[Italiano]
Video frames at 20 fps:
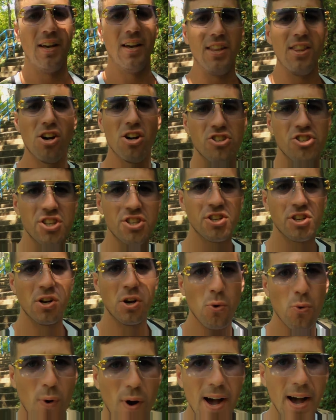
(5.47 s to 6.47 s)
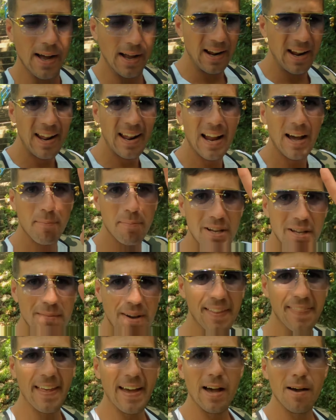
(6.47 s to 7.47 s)
ed oggi sono qua, la
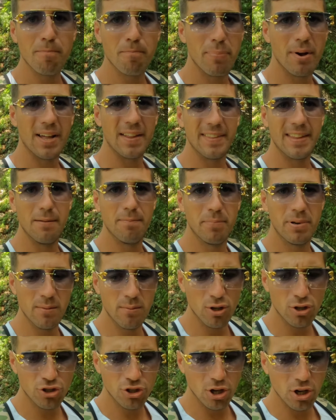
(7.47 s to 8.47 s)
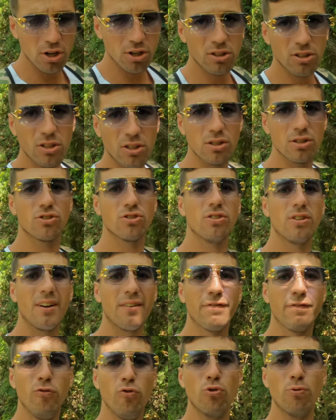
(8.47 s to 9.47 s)
prima tappa del primo giorno, sono
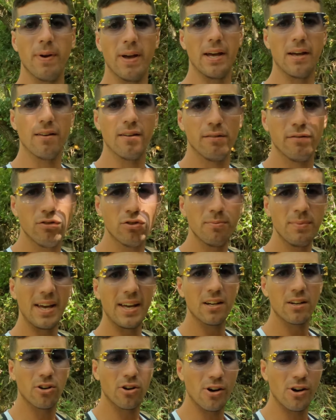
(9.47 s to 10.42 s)
a Fiume, Fiume in